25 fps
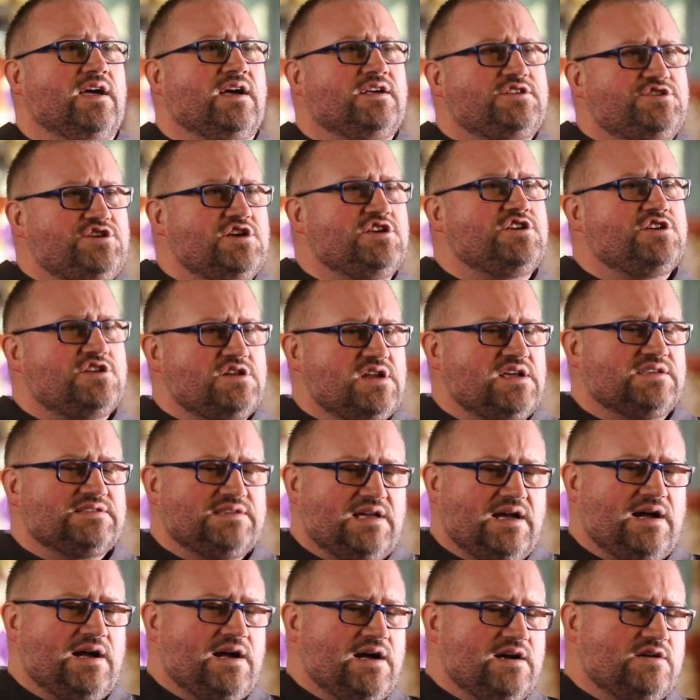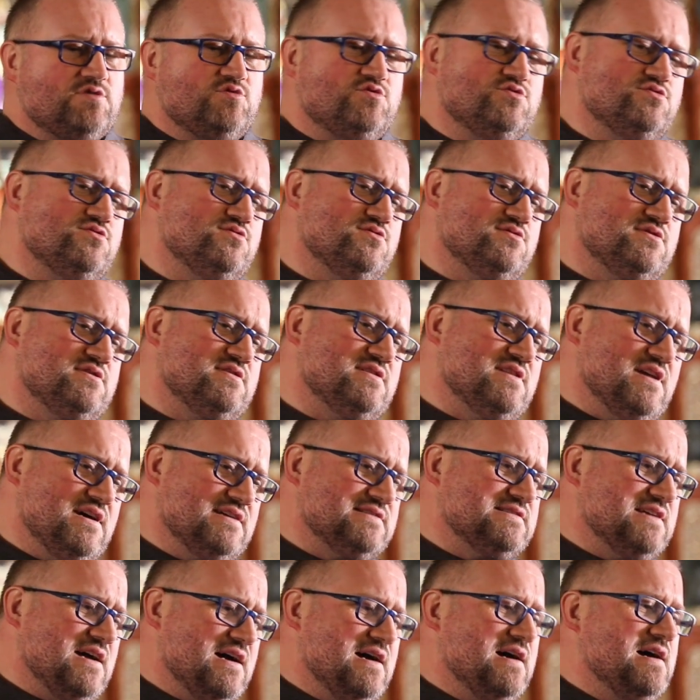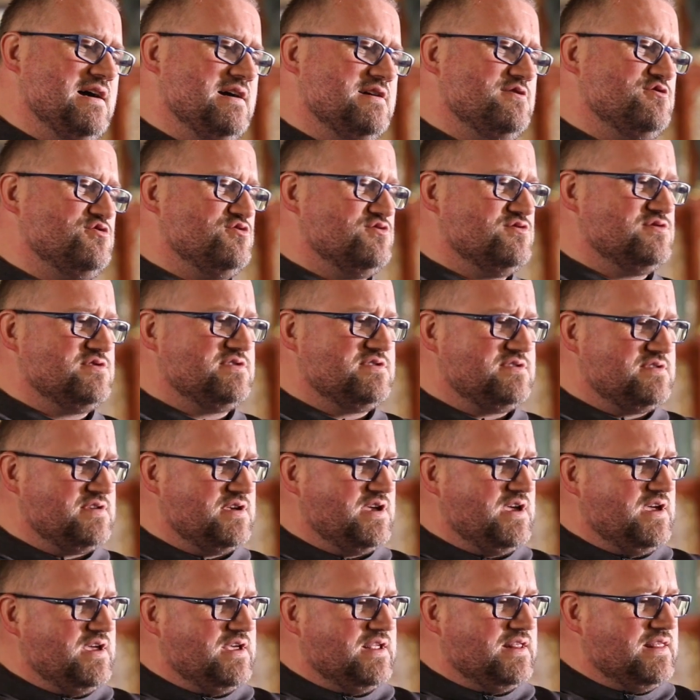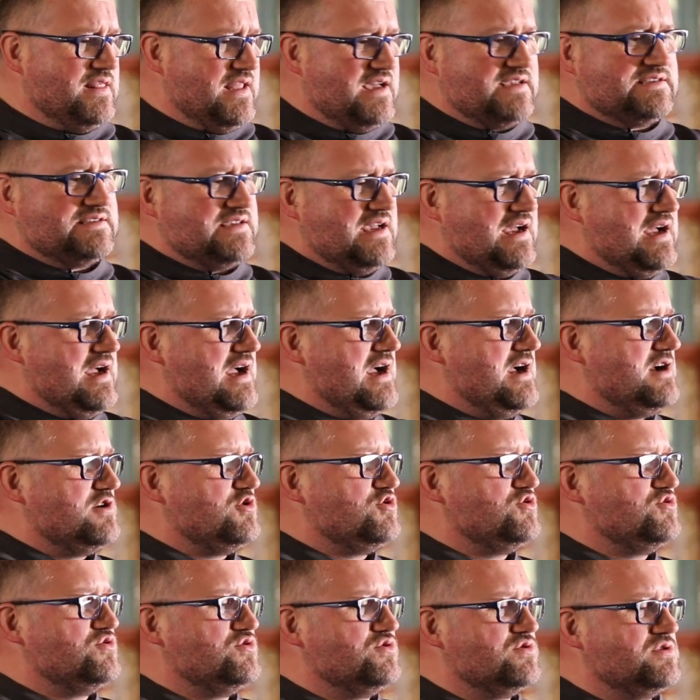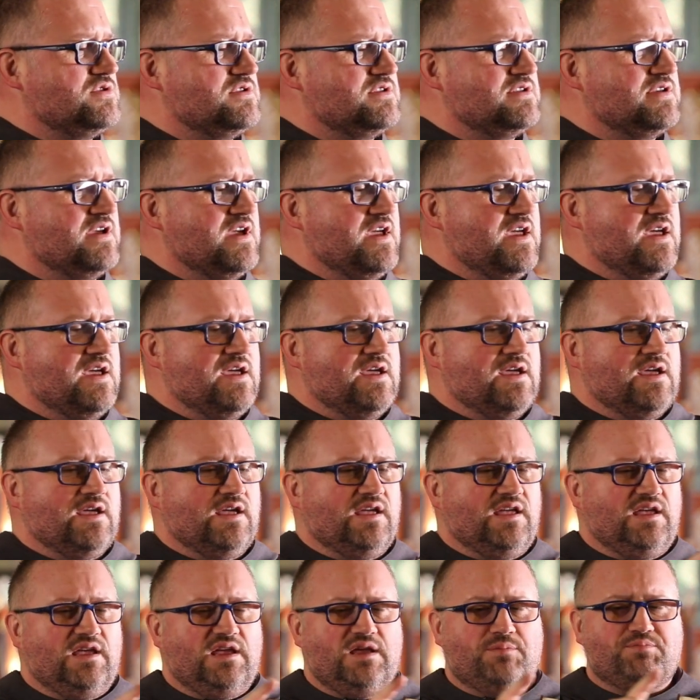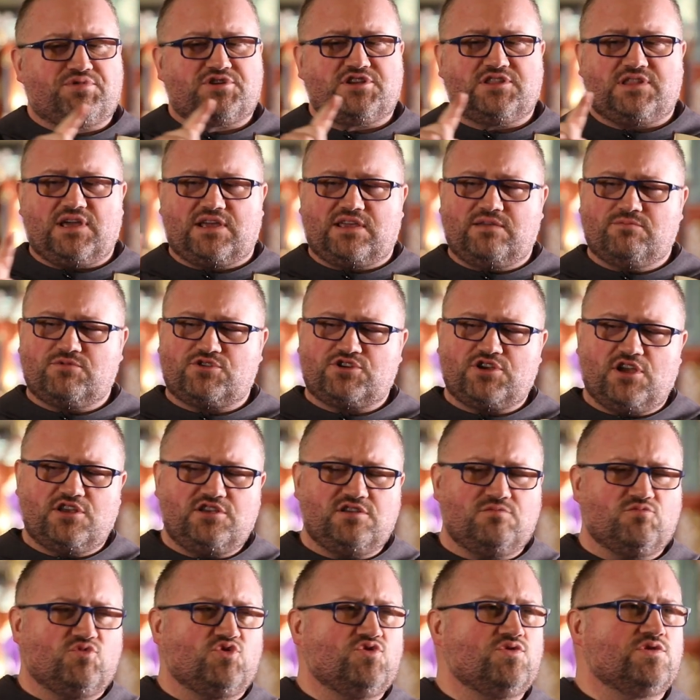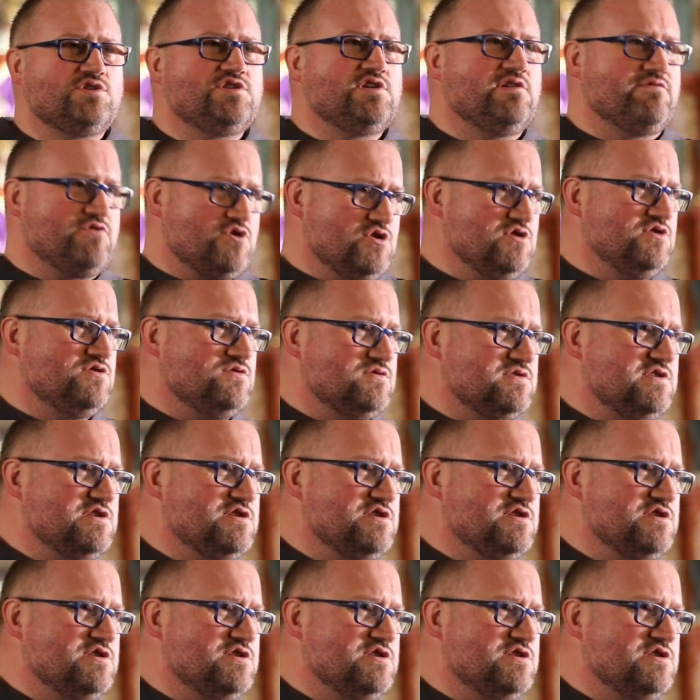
gdzieś na zachód, na zachód, na zachód. I przy takim trzecim kursie w końcu